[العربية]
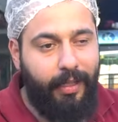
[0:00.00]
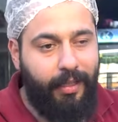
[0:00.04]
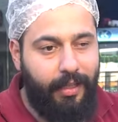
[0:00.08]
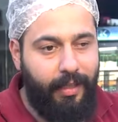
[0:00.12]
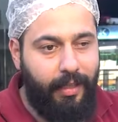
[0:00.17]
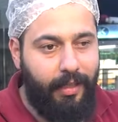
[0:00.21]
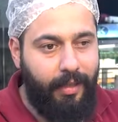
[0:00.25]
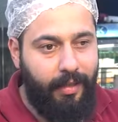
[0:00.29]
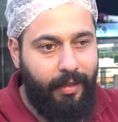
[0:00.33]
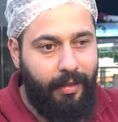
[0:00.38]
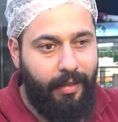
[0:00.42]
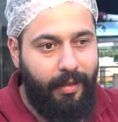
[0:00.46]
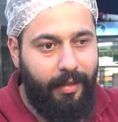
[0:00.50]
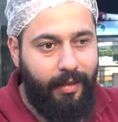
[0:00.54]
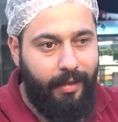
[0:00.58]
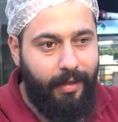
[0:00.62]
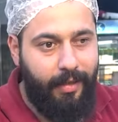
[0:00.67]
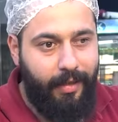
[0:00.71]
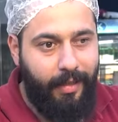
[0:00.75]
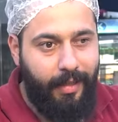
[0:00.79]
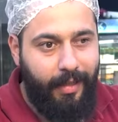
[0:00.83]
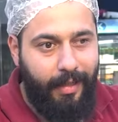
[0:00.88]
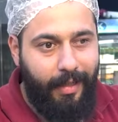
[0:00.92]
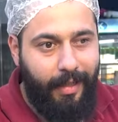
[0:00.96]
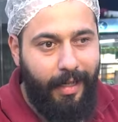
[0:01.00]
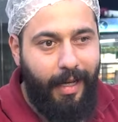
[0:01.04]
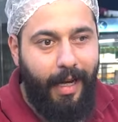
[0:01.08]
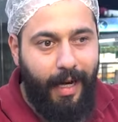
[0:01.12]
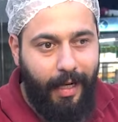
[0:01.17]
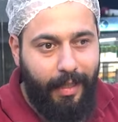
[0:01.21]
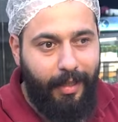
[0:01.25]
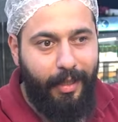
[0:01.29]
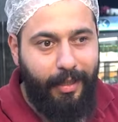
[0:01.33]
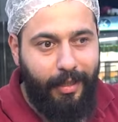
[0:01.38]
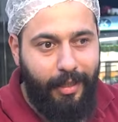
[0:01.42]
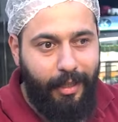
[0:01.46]
شيء اكثر شيء
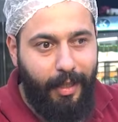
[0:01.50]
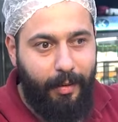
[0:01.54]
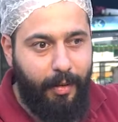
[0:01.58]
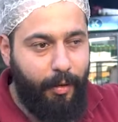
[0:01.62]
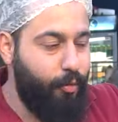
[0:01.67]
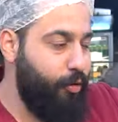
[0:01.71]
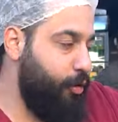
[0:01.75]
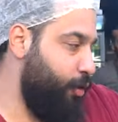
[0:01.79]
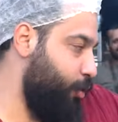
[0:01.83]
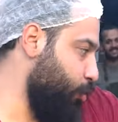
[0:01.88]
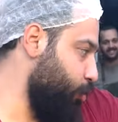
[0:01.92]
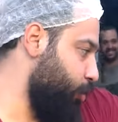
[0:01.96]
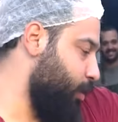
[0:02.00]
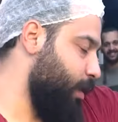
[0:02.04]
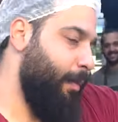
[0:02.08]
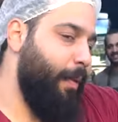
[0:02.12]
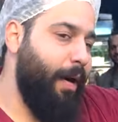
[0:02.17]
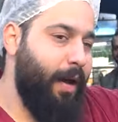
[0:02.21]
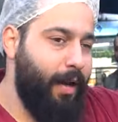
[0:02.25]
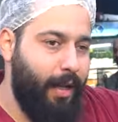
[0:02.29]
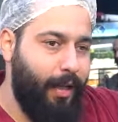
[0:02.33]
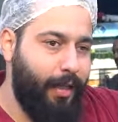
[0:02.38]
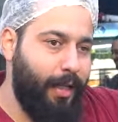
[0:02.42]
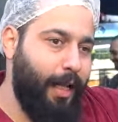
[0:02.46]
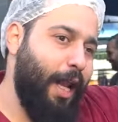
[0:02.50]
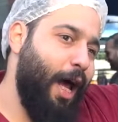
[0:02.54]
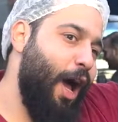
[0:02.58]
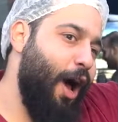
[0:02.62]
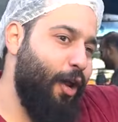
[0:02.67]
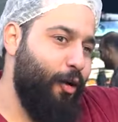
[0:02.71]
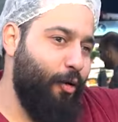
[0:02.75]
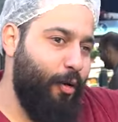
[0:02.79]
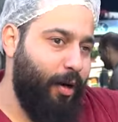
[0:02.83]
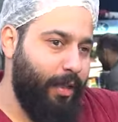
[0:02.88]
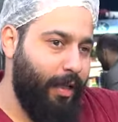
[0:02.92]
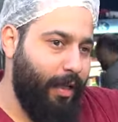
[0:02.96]
اكثر شيء تمر والسوس طبعا هذا
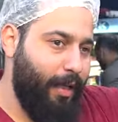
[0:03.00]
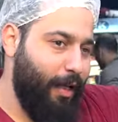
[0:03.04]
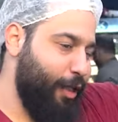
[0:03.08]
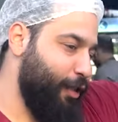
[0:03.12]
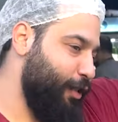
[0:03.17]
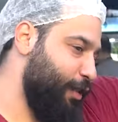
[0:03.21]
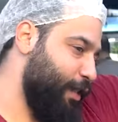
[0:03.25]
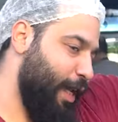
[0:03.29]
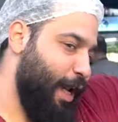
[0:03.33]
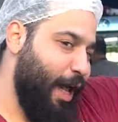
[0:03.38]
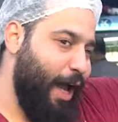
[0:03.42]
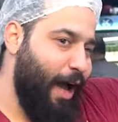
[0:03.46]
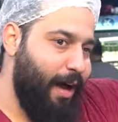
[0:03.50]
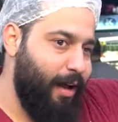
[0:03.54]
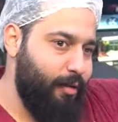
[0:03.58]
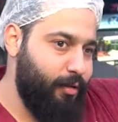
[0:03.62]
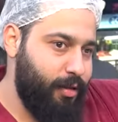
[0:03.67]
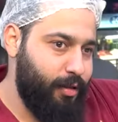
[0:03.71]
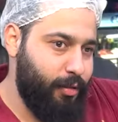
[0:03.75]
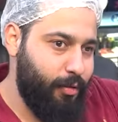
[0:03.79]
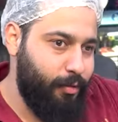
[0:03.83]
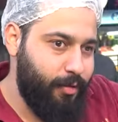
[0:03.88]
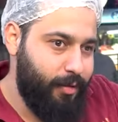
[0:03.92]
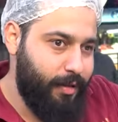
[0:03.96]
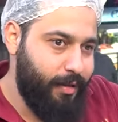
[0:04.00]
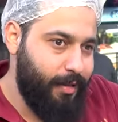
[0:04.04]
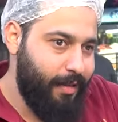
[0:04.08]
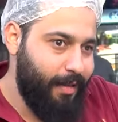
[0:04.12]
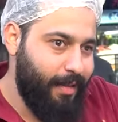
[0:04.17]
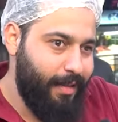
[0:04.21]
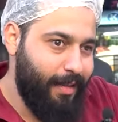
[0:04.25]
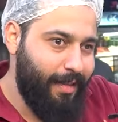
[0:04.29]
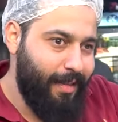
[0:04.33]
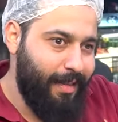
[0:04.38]
لحاله هذا قصه لحاله السوس شو